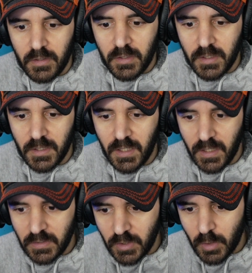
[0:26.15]
eh, la
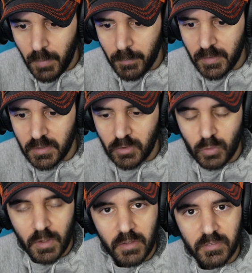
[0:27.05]
gente normalmente
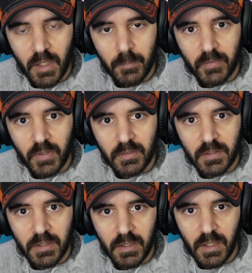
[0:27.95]
suele estar
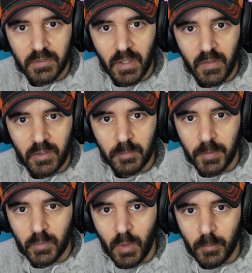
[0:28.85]
bastante engañada
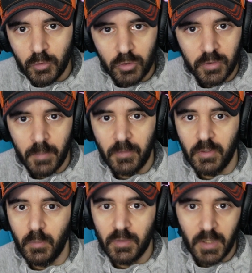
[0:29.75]
respecto a muchos temas
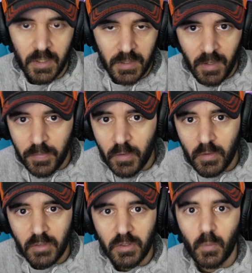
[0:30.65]
en cuanto a las
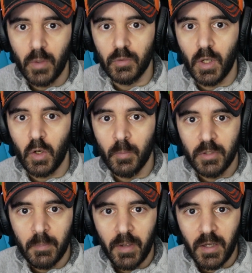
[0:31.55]
relaciones, en cuanto a cómo
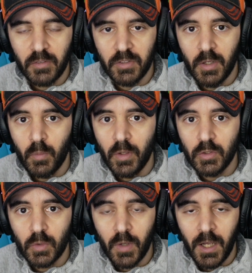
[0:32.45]
llevarlas y en
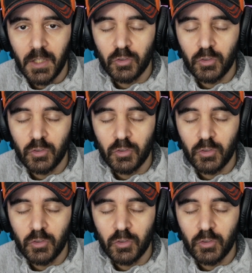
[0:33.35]
cuanto a,